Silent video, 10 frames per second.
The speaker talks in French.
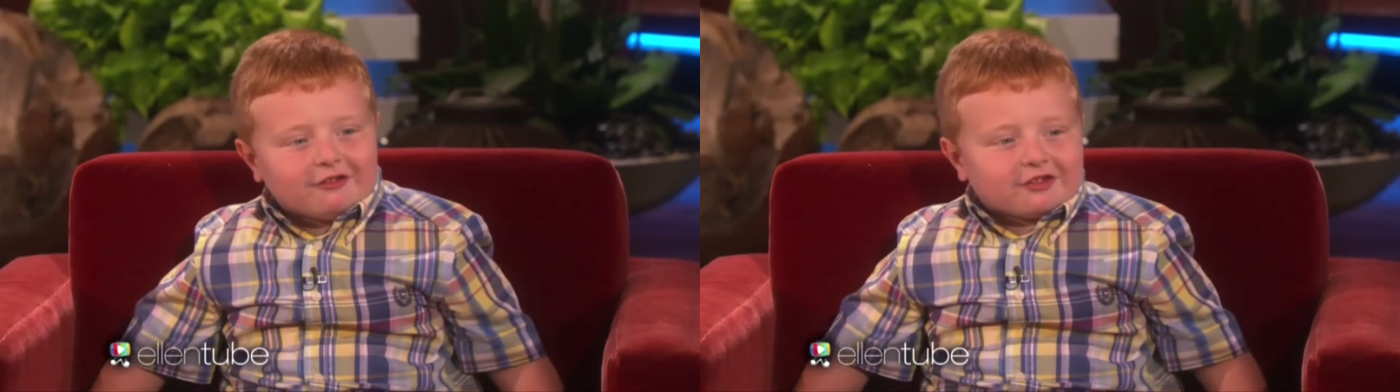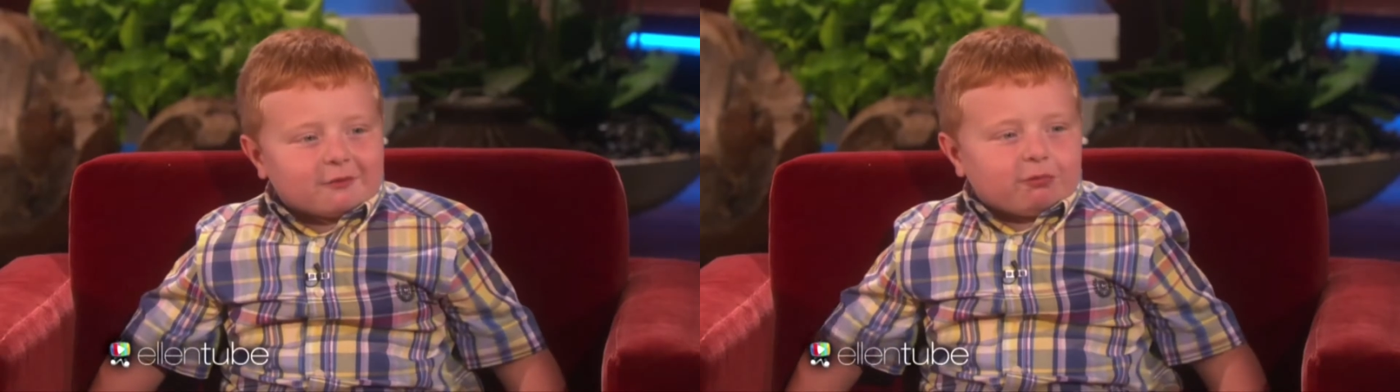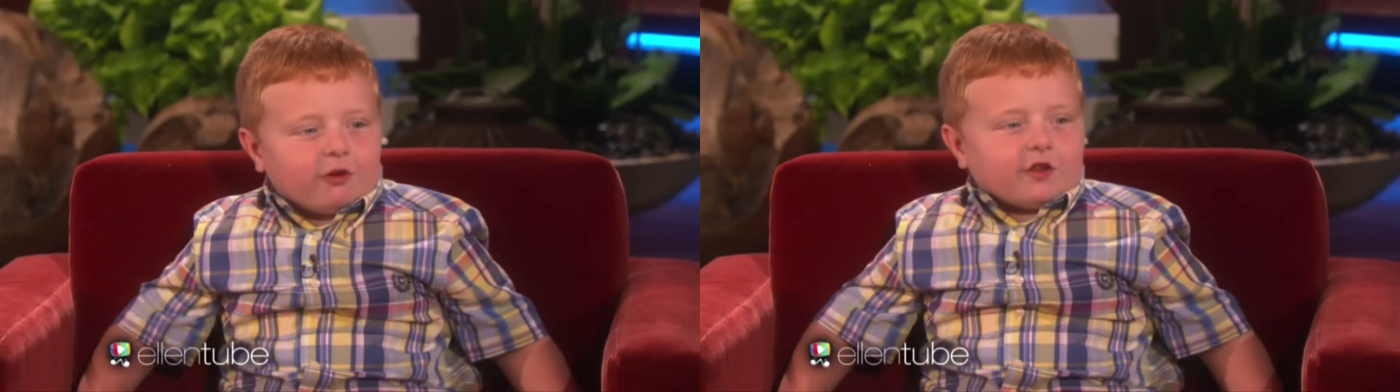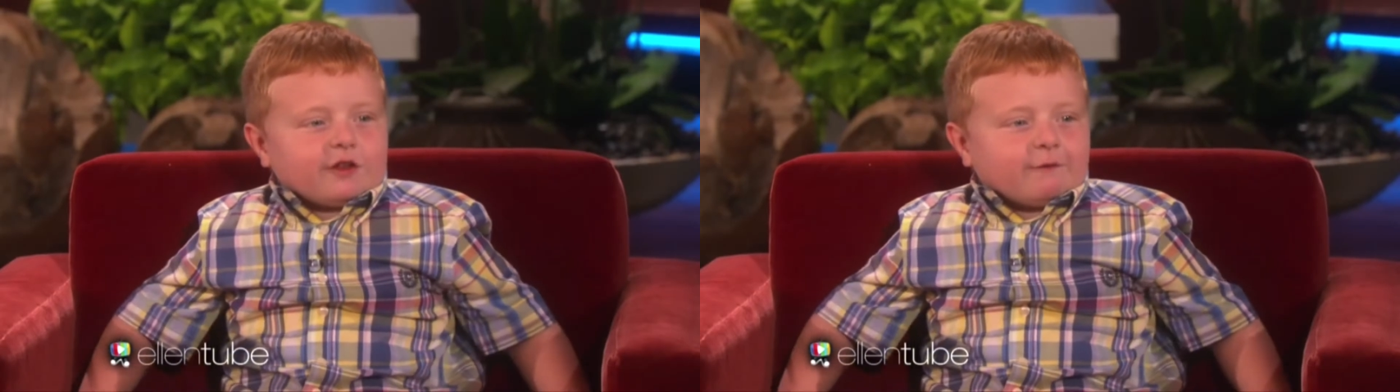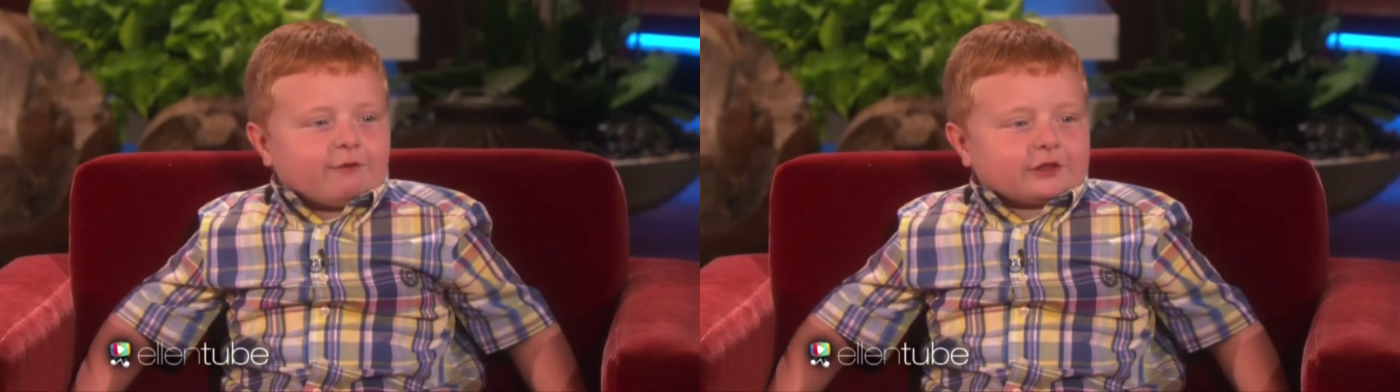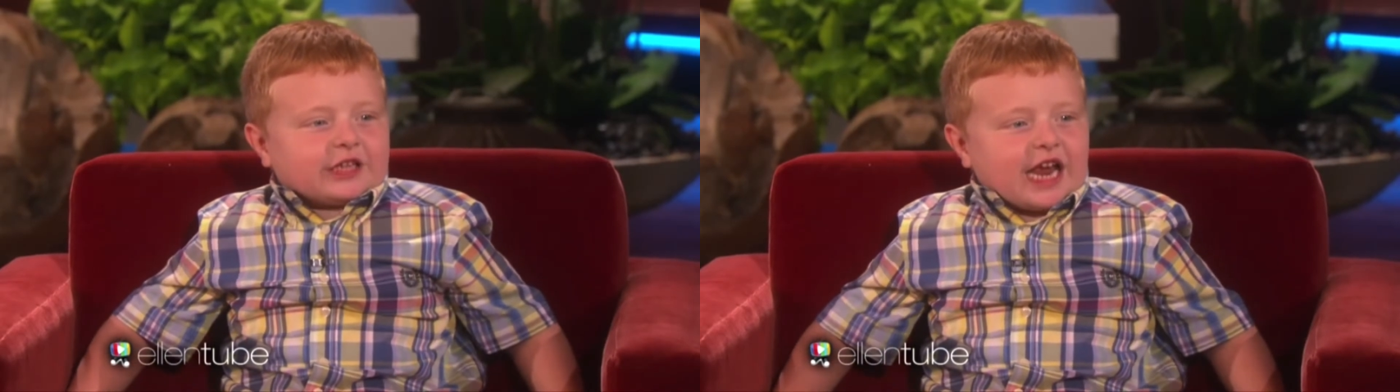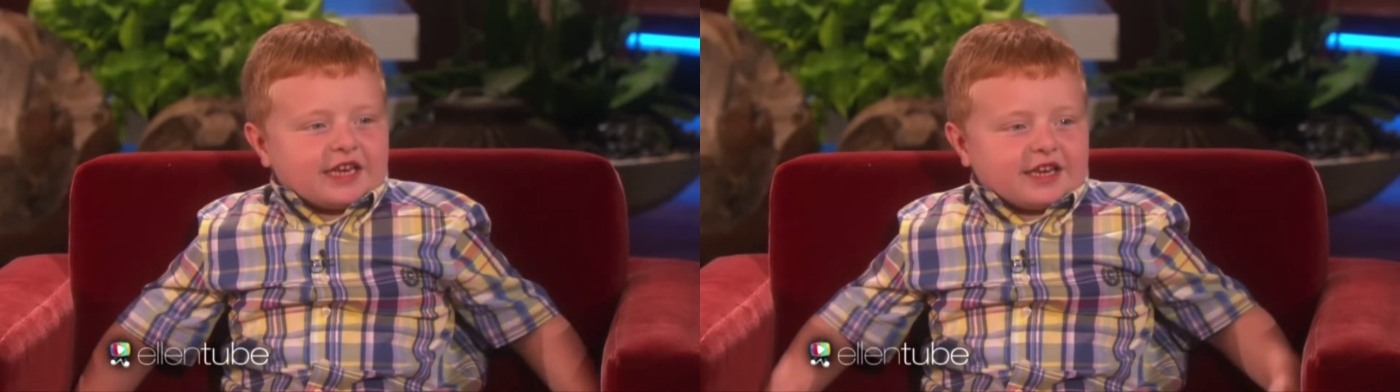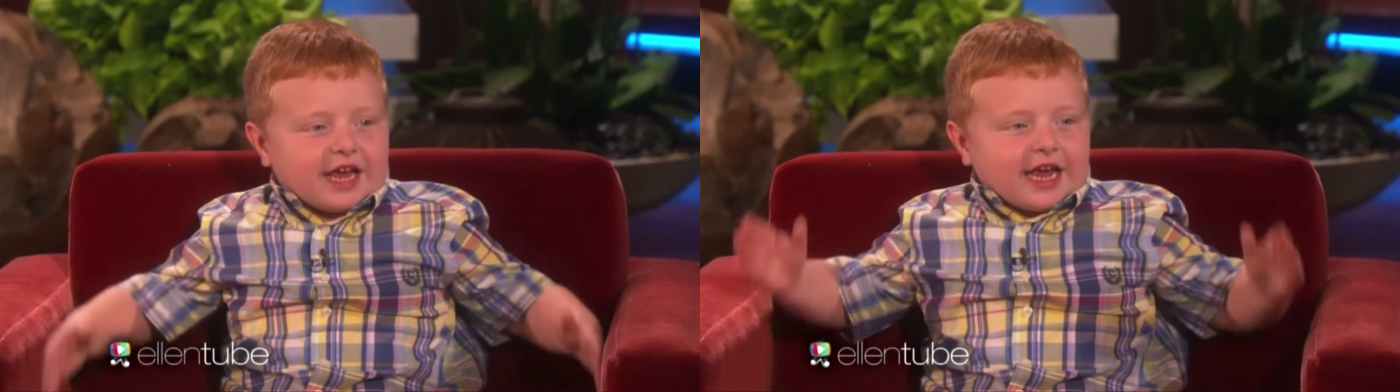Je préfère quand c'est
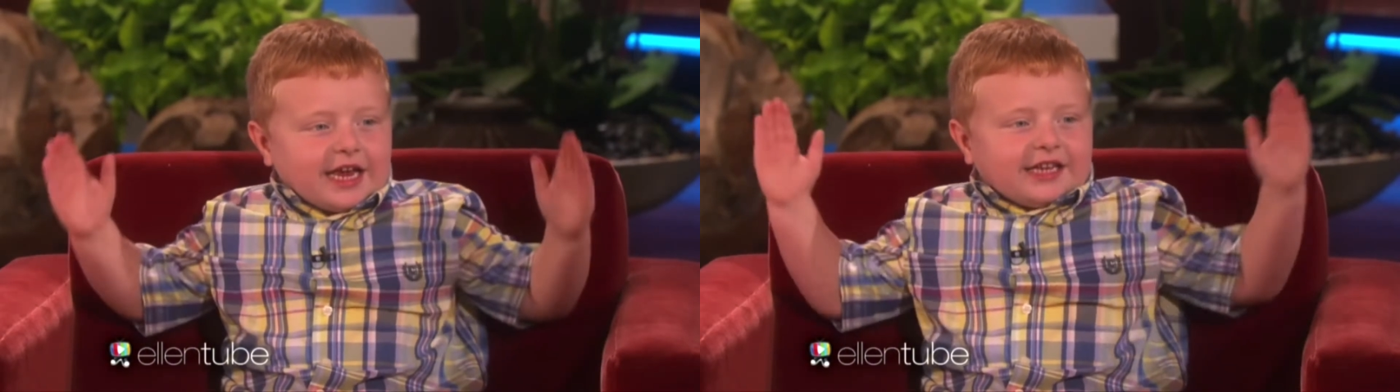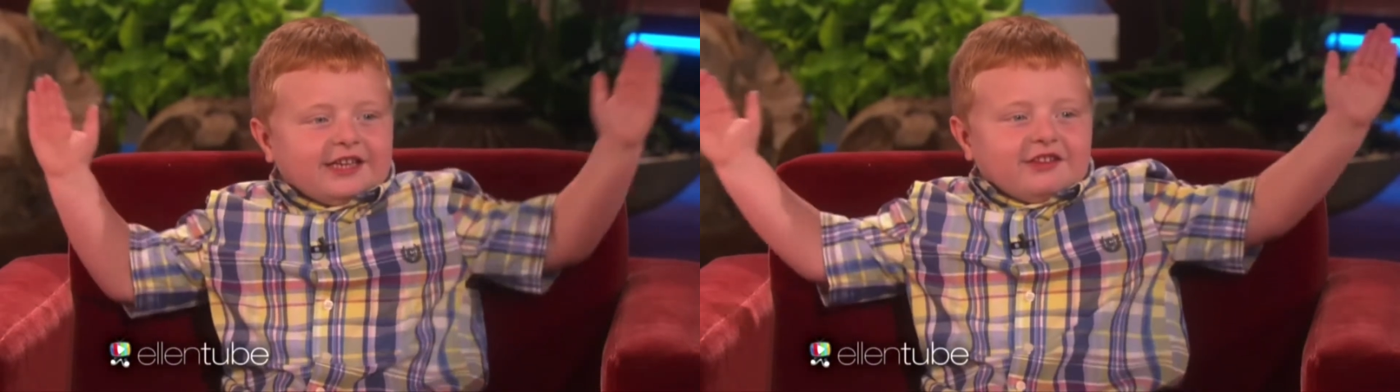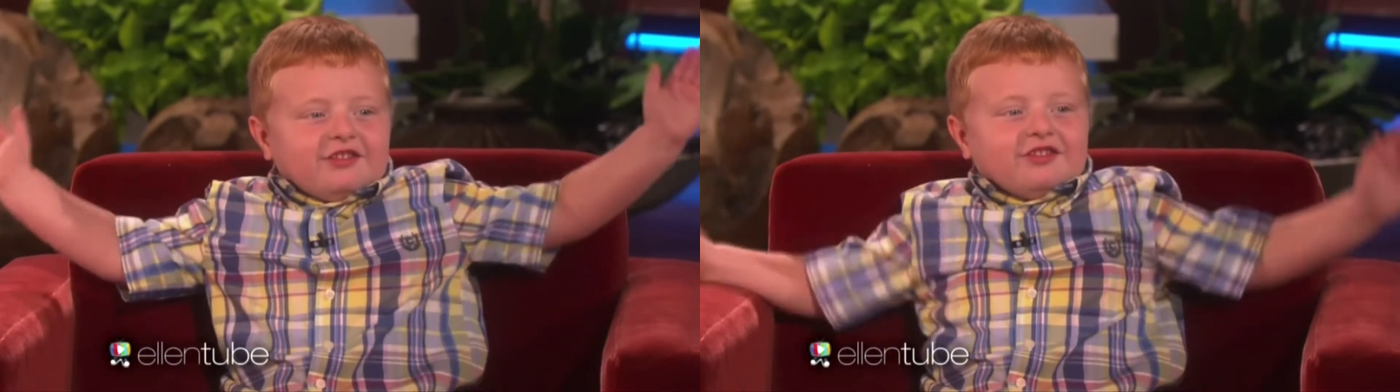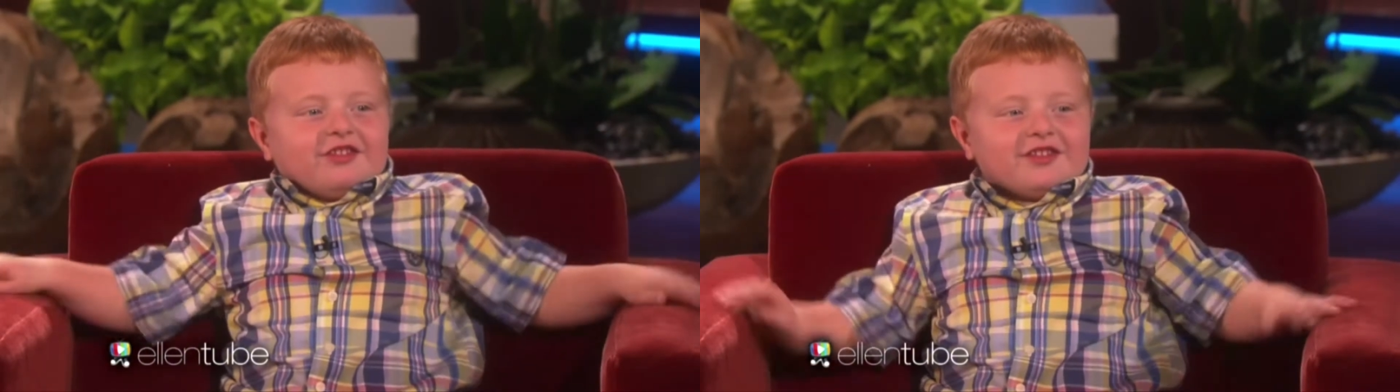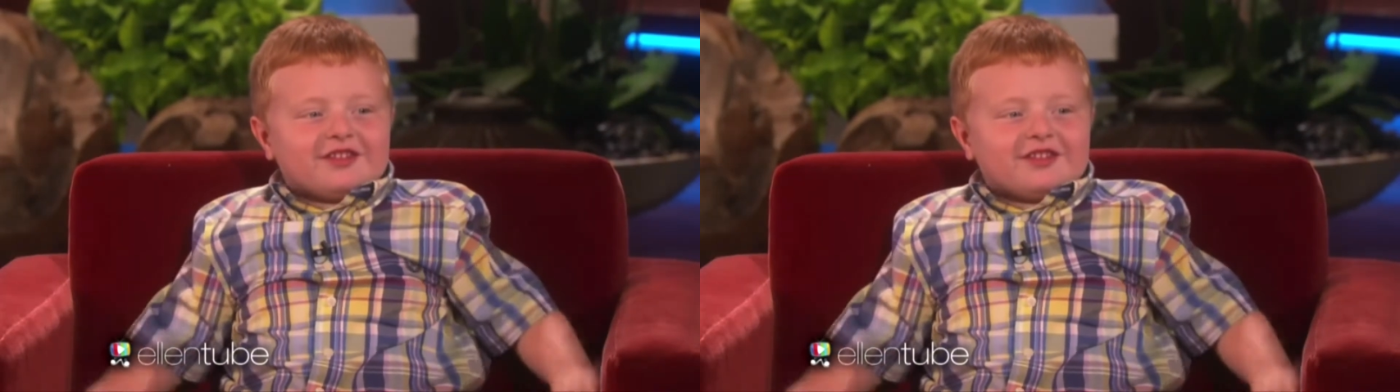fluo et euh, j'aime bien les grands